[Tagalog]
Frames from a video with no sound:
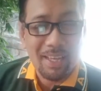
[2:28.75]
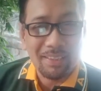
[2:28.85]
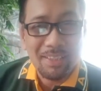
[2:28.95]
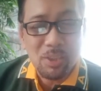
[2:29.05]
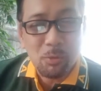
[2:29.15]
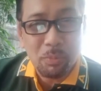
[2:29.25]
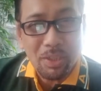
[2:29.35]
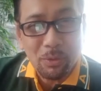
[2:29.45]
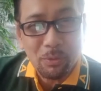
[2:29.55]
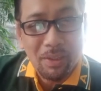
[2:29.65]
ating
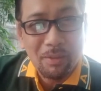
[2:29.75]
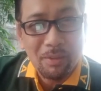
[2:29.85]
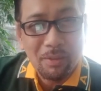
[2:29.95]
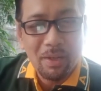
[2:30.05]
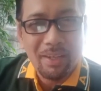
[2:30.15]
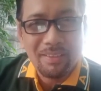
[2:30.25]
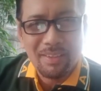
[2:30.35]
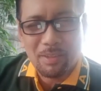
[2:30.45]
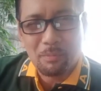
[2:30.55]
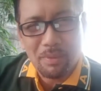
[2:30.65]
spiritual na buhay,
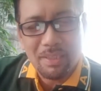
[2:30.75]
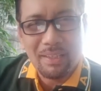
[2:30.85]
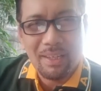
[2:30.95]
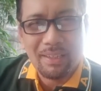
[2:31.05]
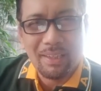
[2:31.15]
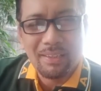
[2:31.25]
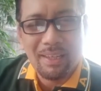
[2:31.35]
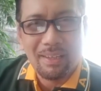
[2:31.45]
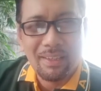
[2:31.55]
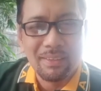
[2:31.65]
disiplina ang
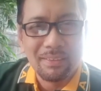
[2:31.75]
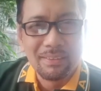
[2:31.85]
kailangan.